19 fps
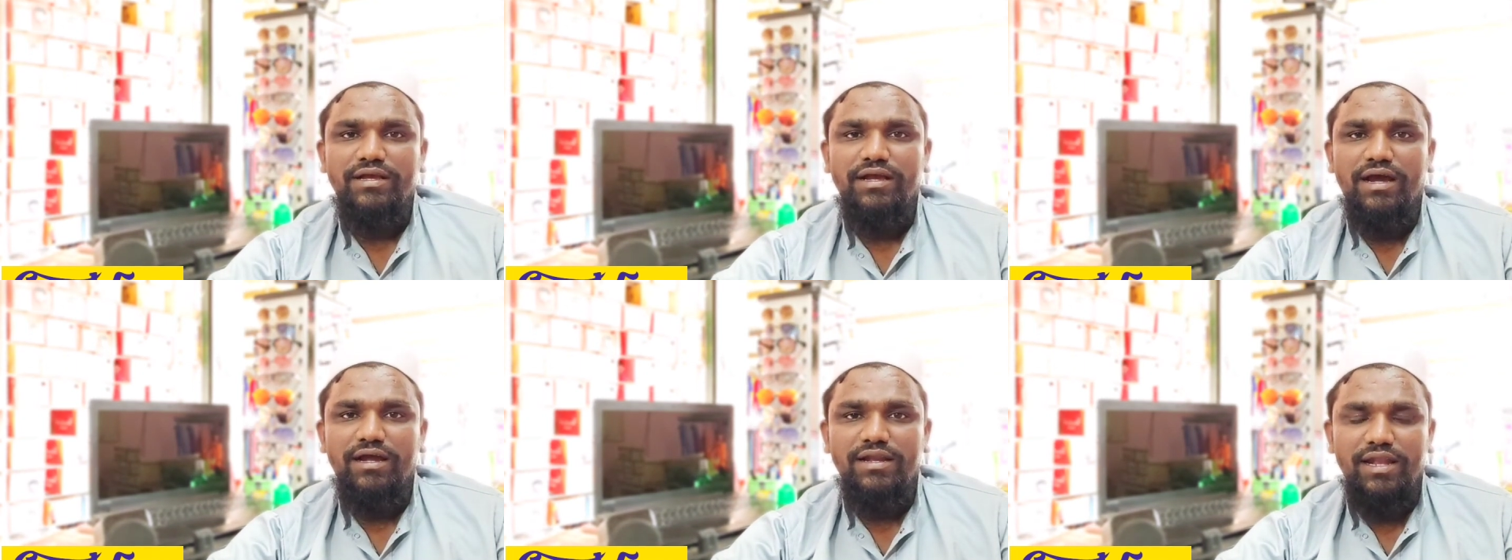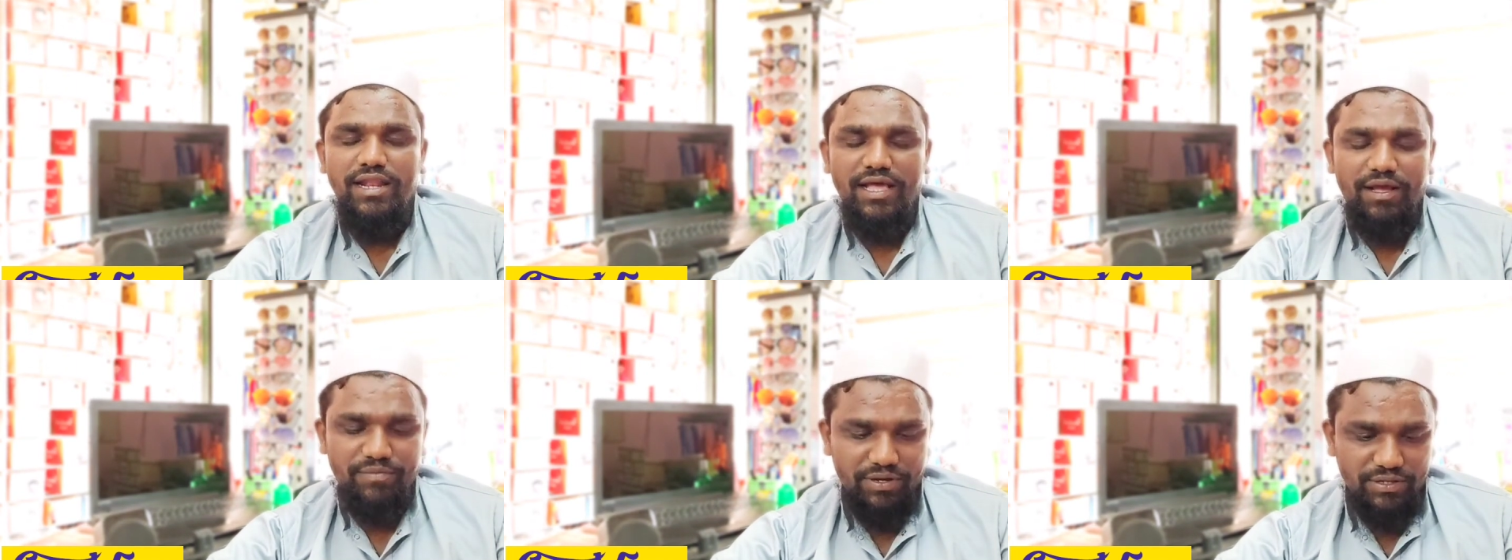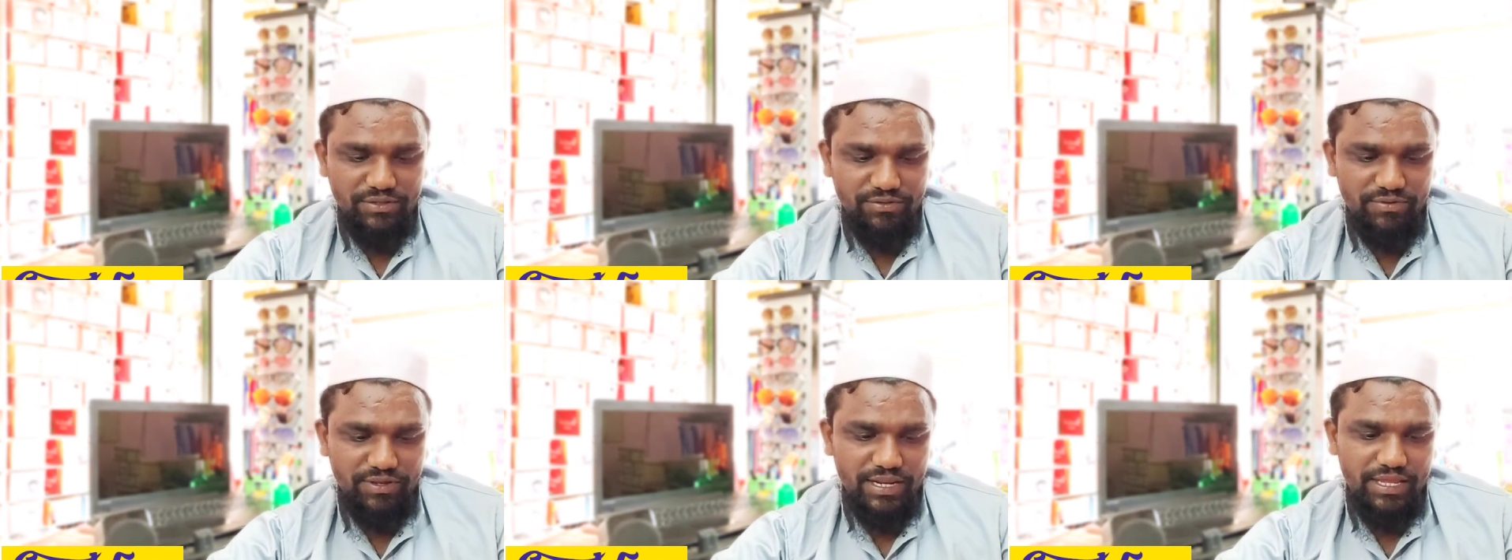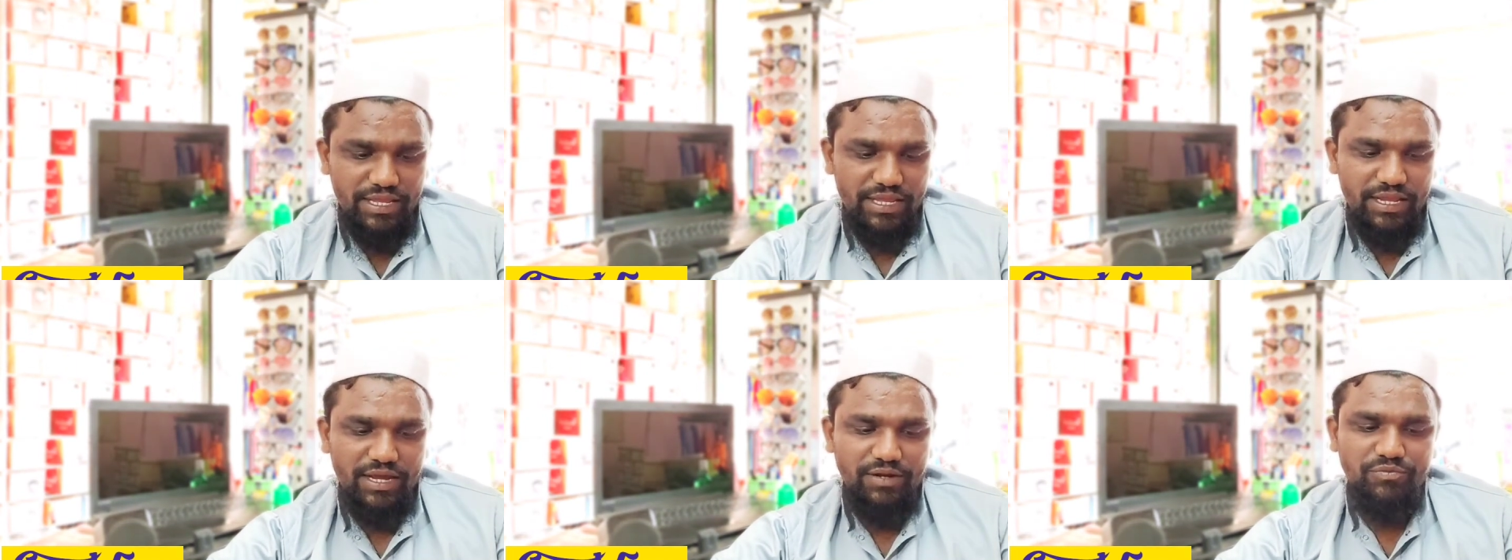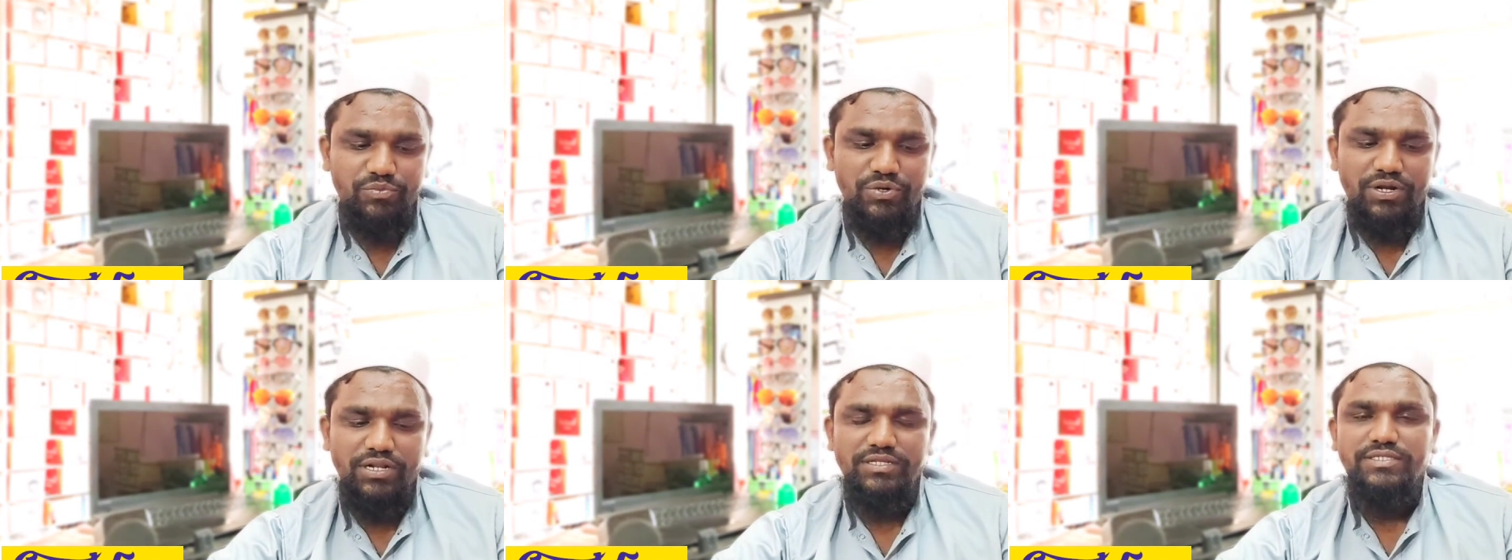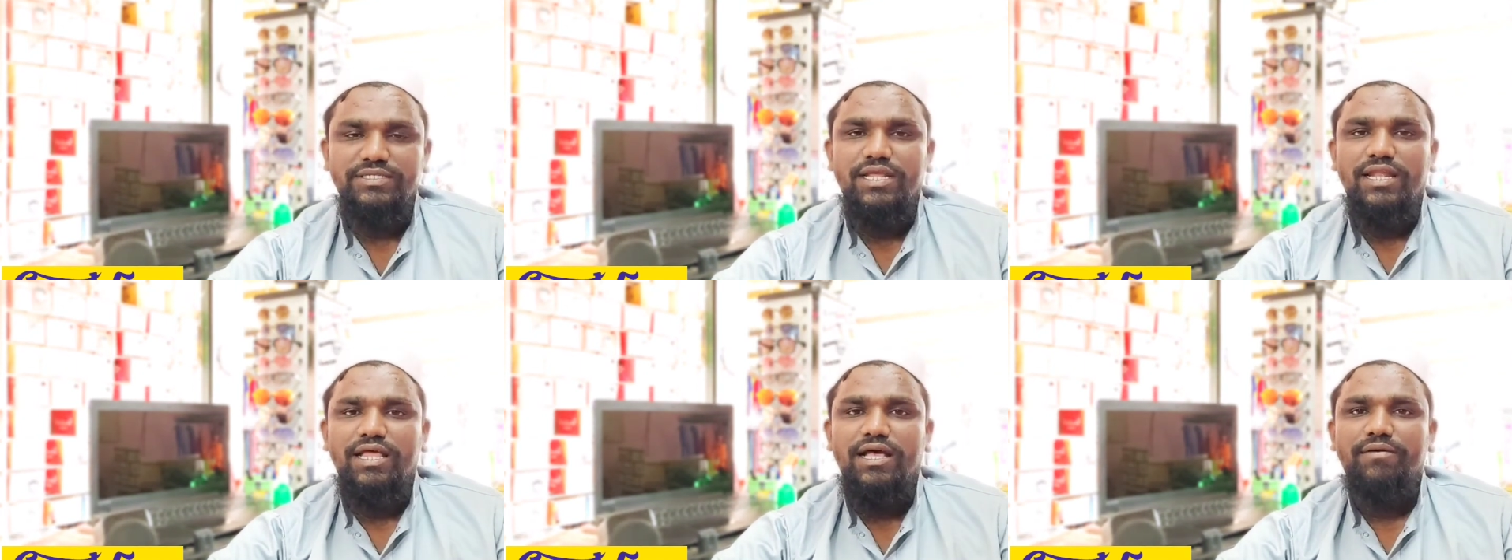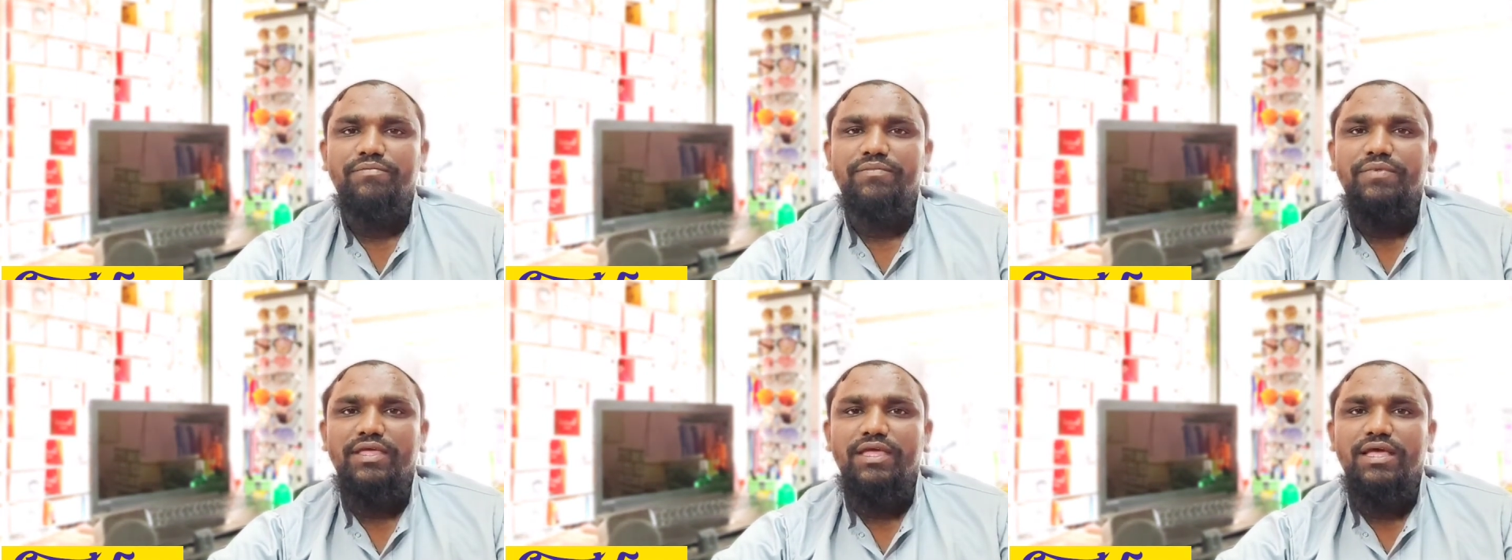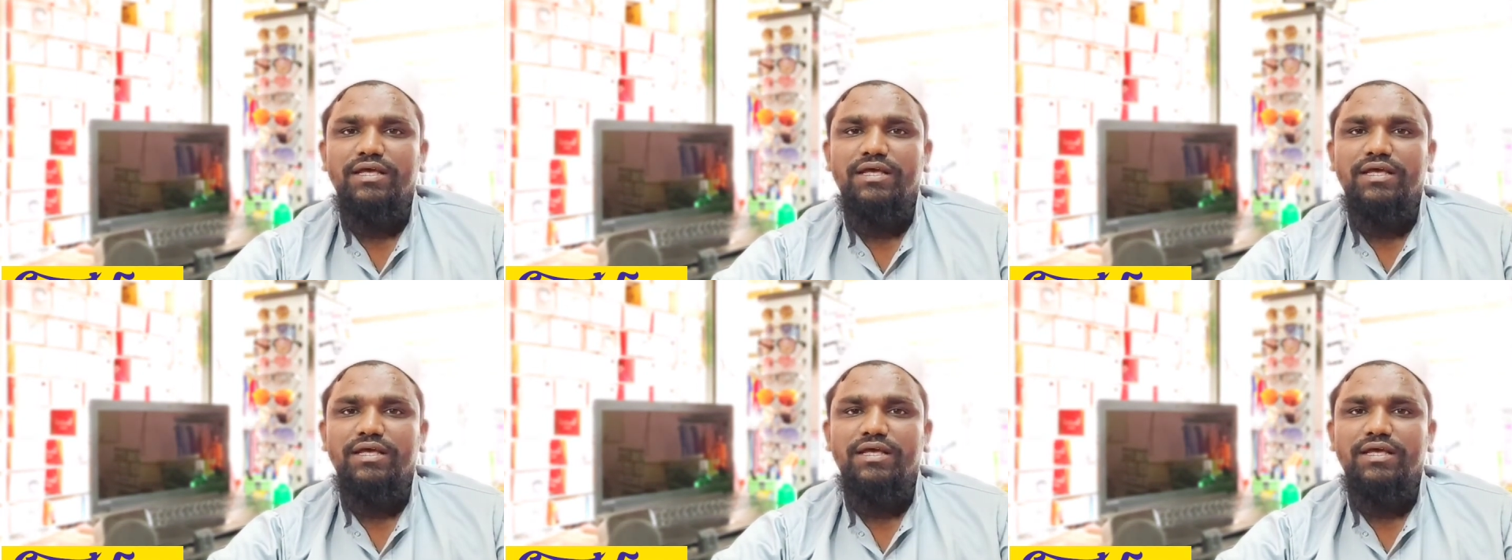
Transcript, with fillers: காணலாம் அதுவரை அன்புடன் சலாம்